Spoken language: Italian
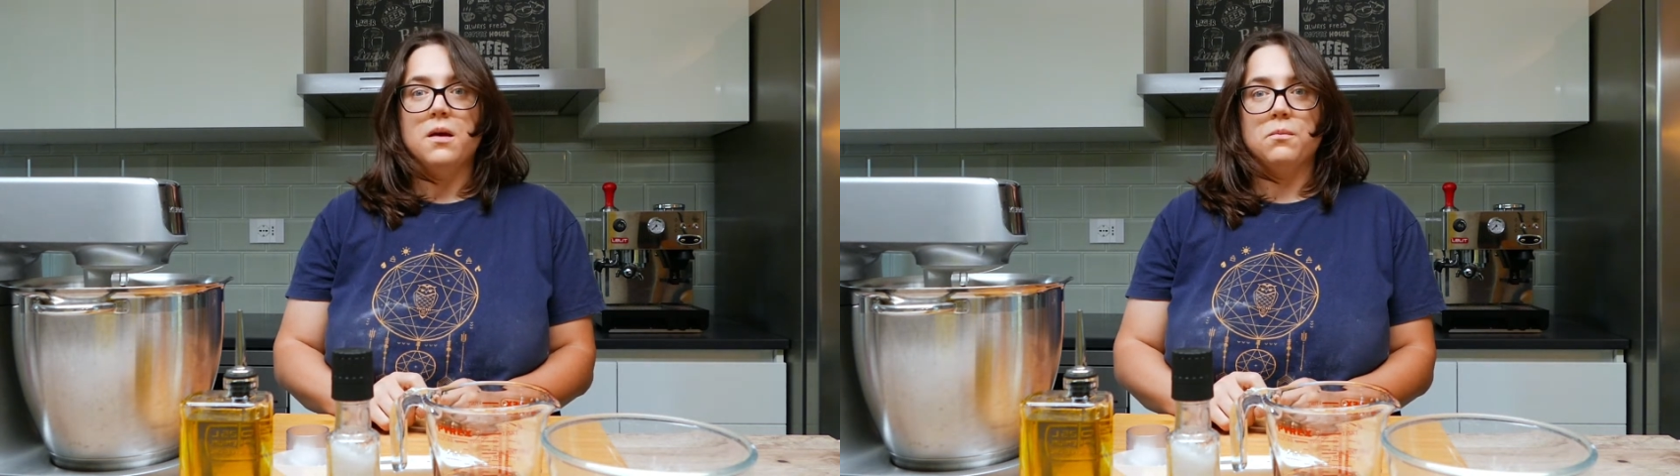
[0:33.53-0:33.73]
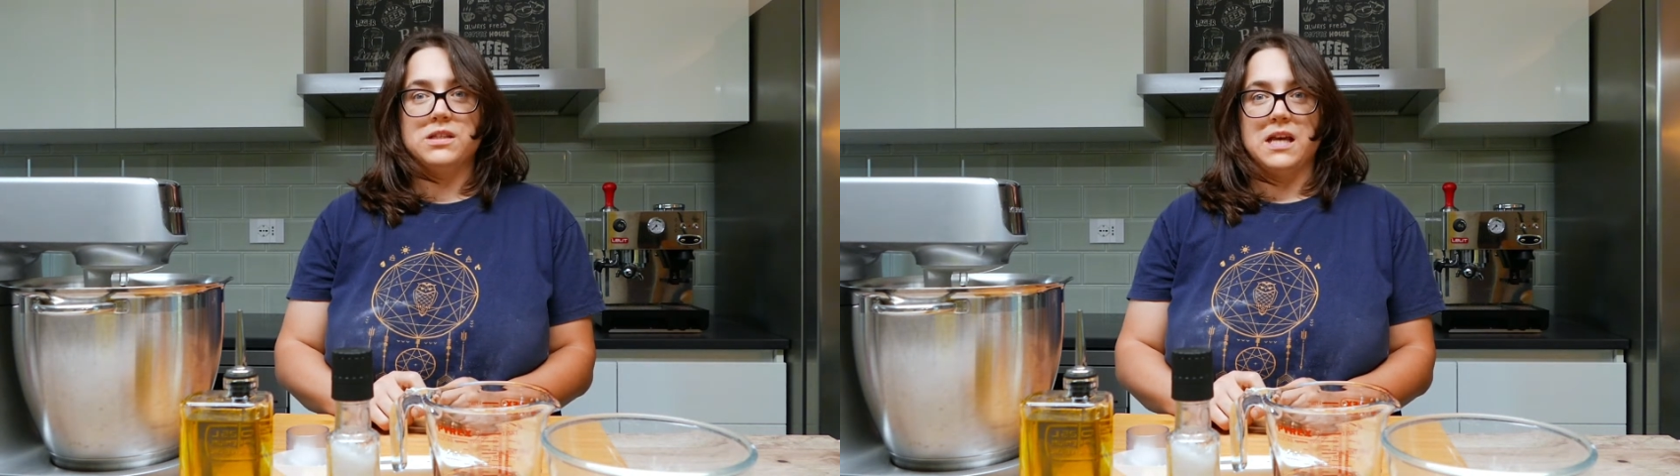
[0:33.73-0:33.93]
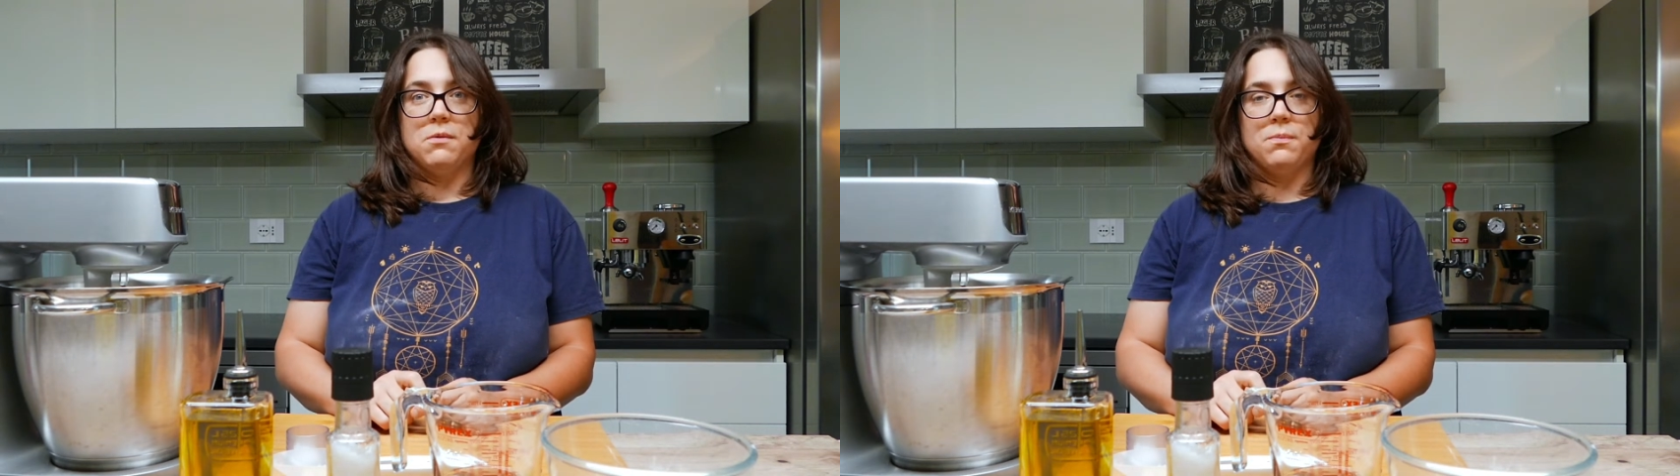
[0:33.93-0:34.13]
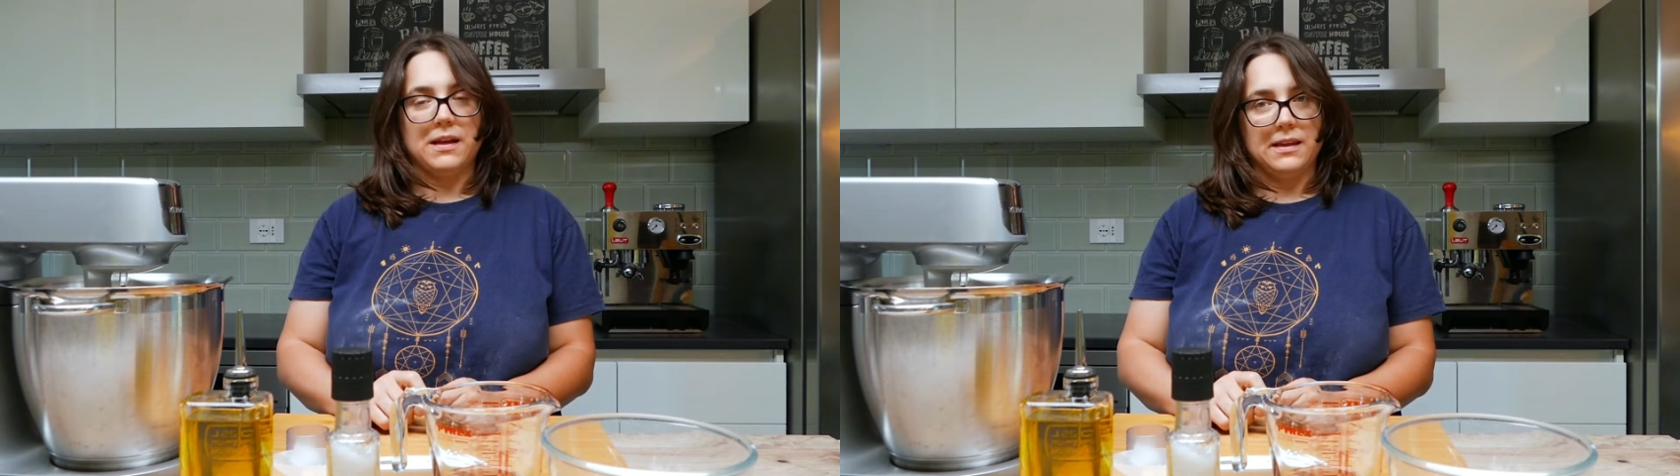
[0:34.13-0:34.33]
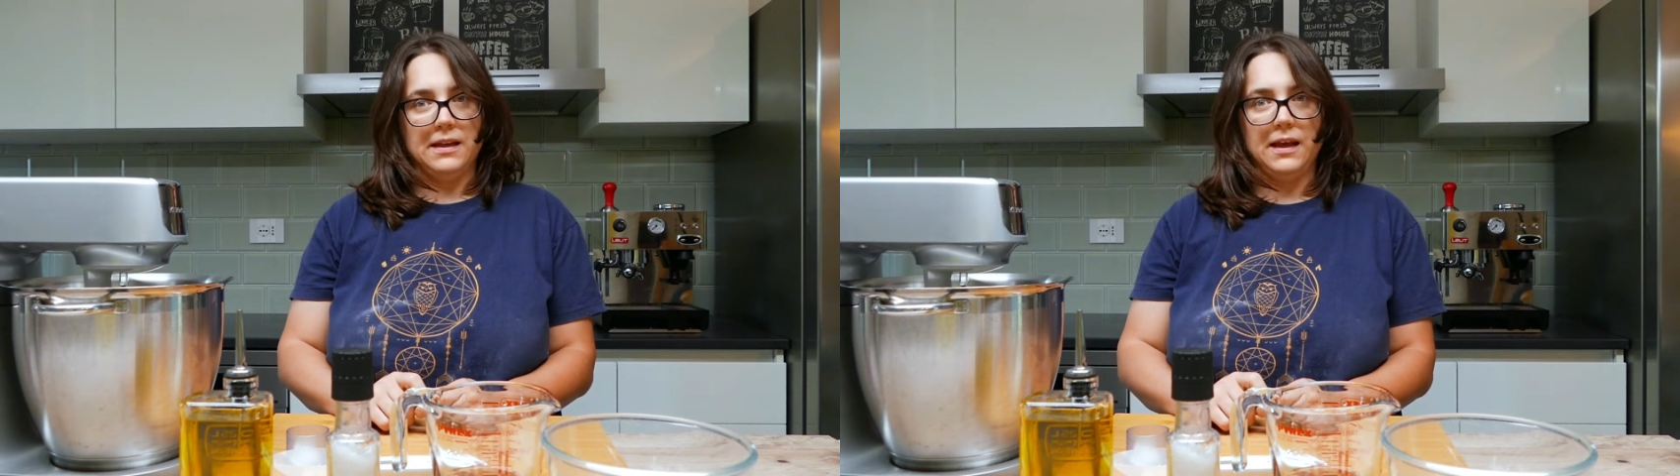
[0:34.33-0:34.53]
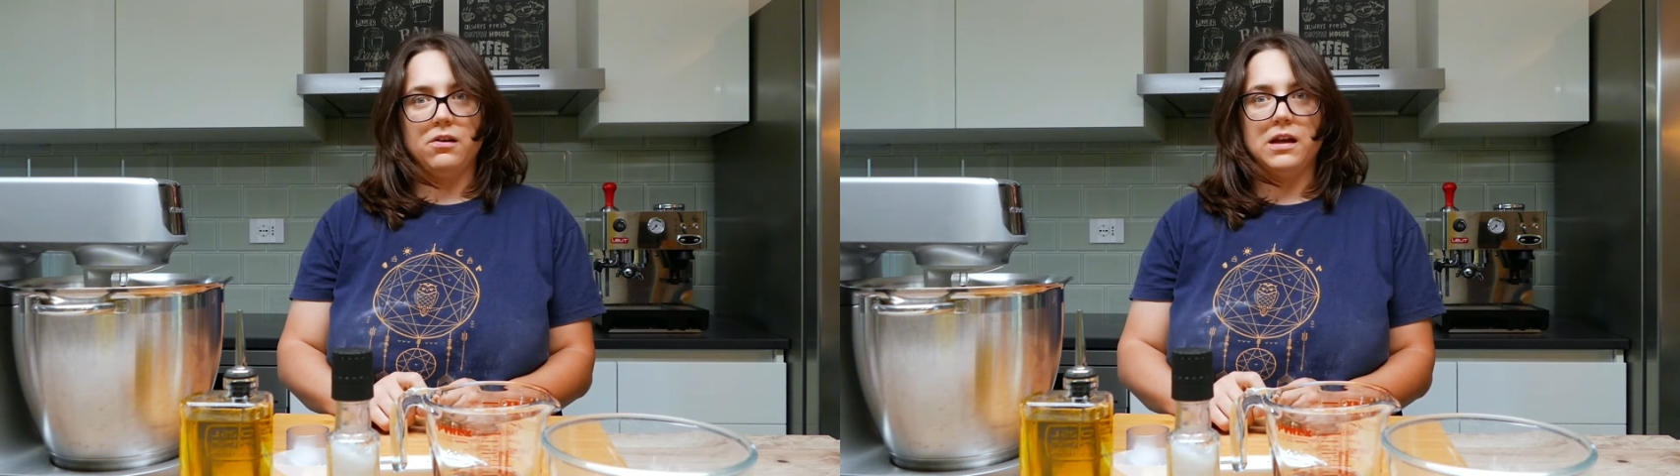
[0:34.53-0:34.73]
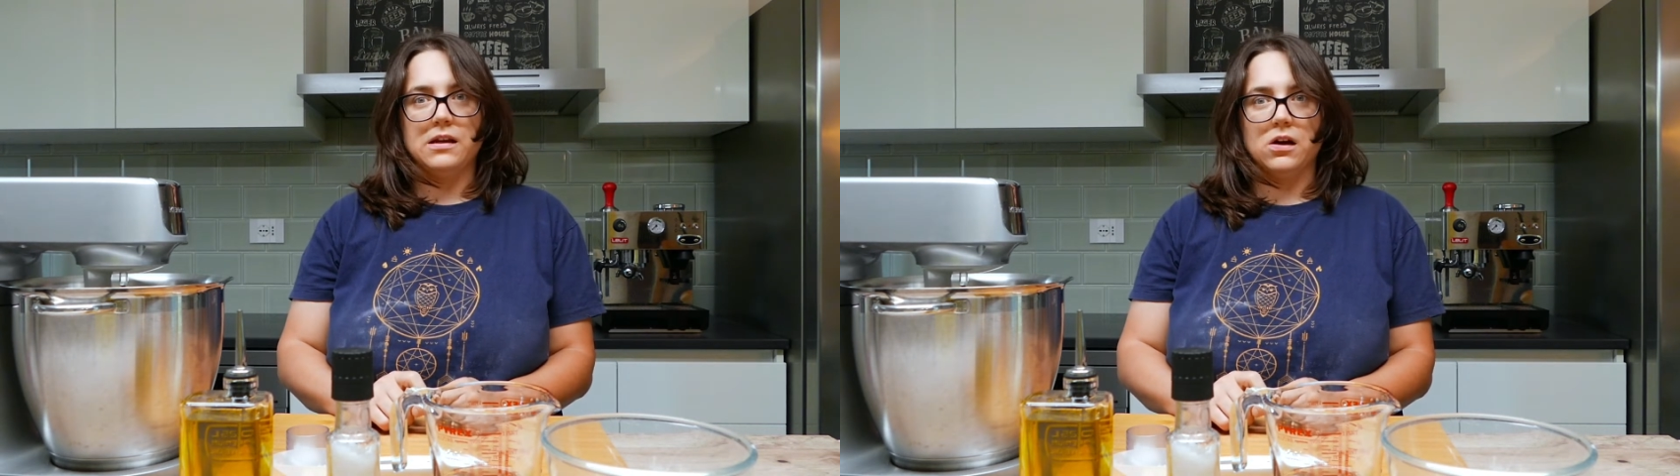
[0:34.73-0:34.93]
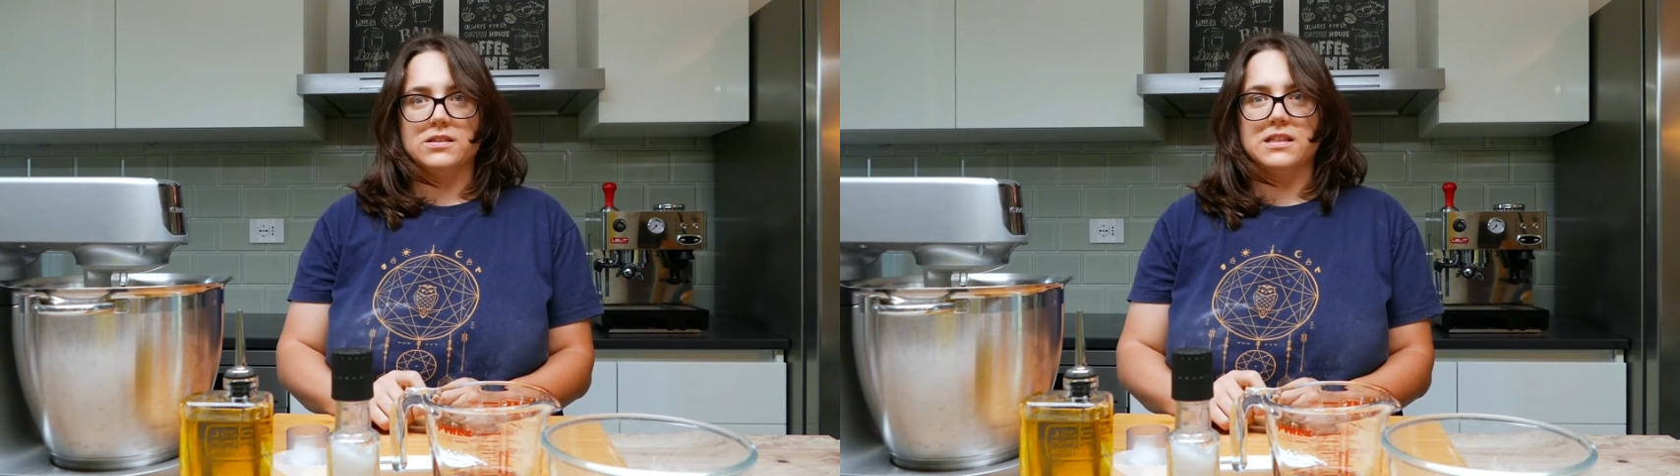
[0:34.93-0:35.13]
Possiamo partire con la
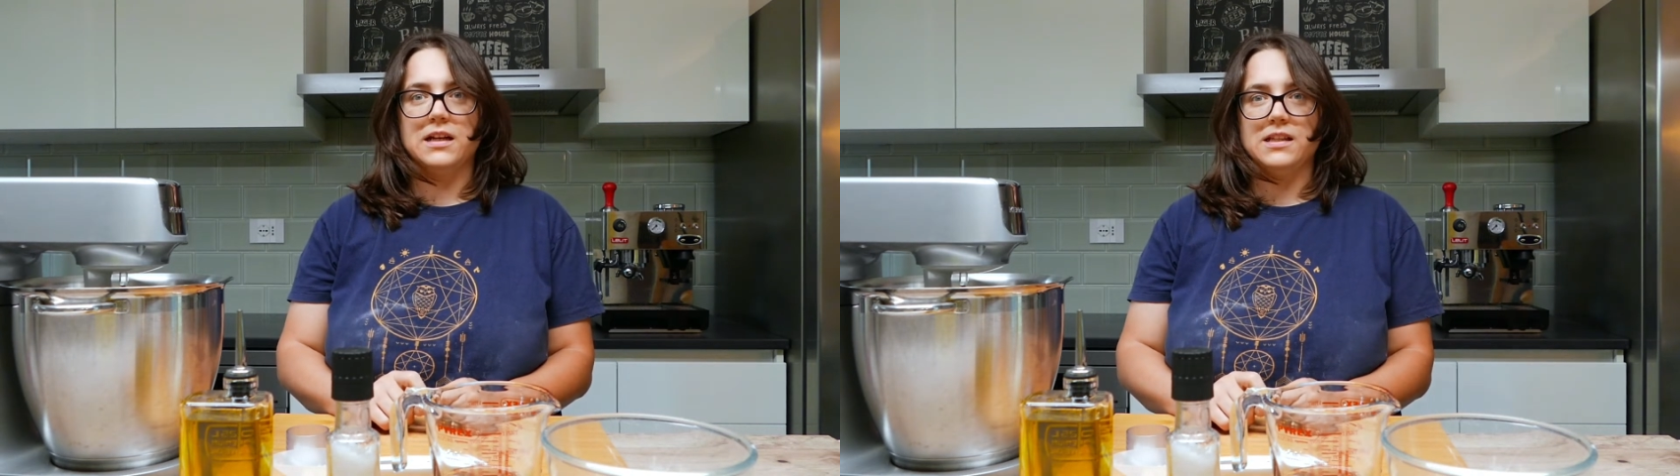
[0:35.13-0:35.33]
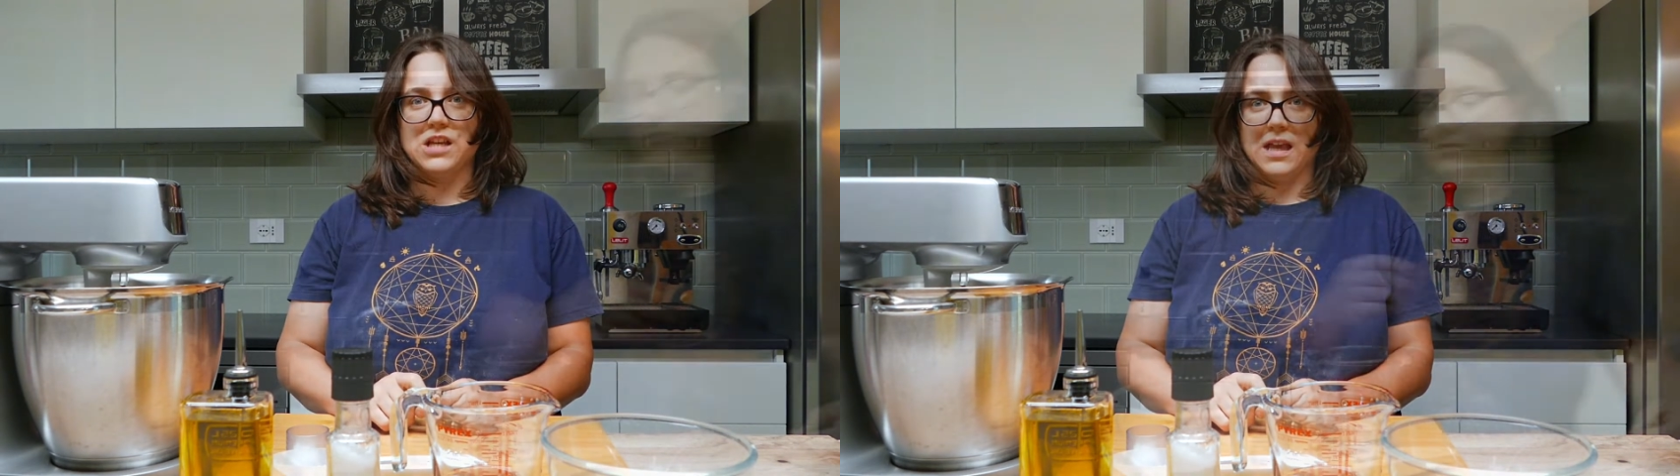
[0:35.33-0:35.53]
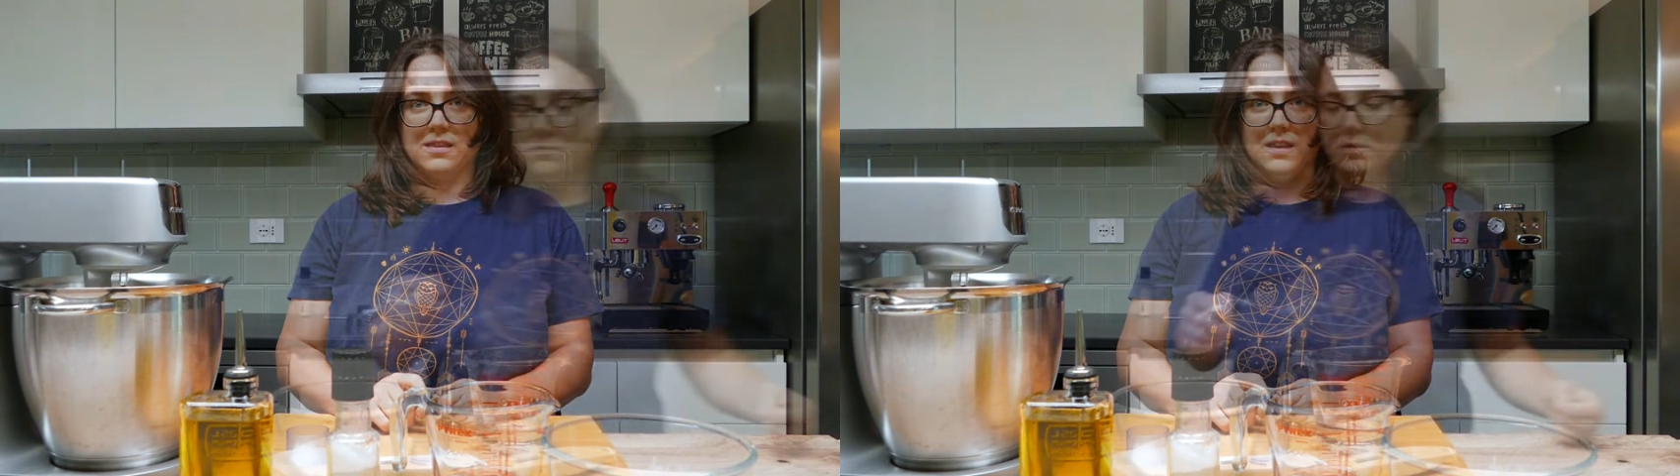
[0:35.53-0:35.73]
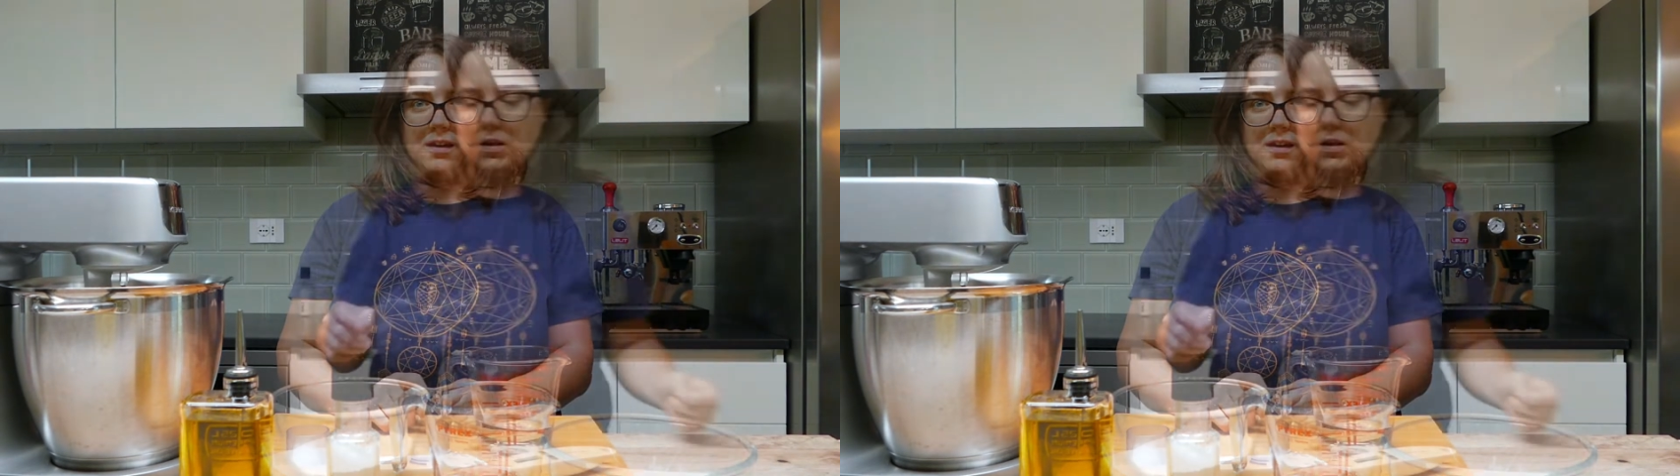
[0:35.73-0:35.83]
nostra ricetta.